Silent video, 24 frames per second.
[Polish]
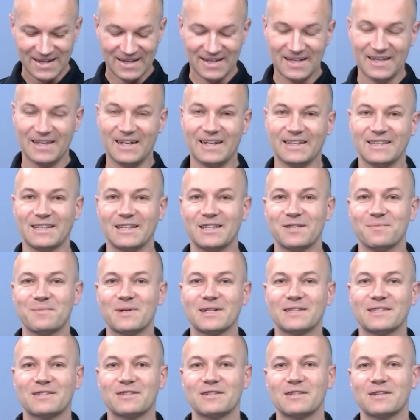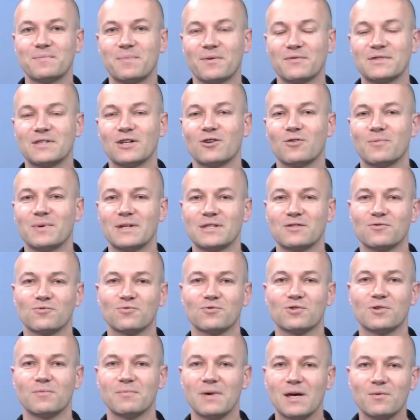E, na ten temat y, powstało bardzo
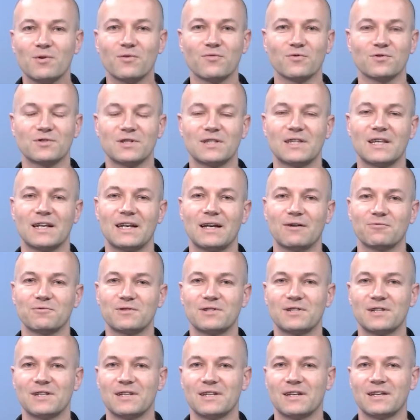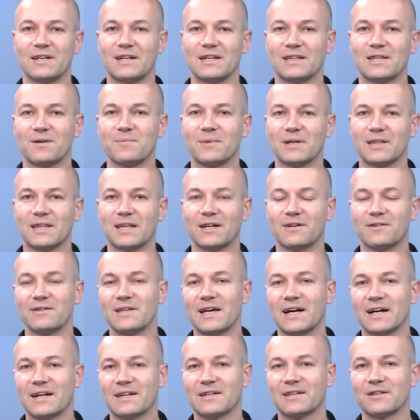dużo memów, już internauci e, na temat tego,
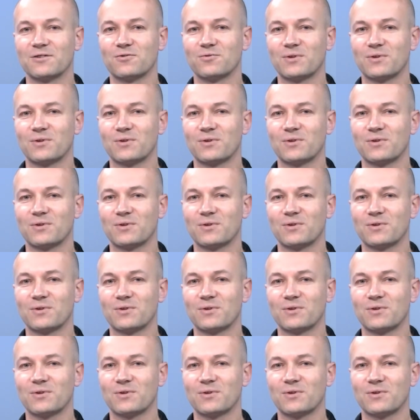jak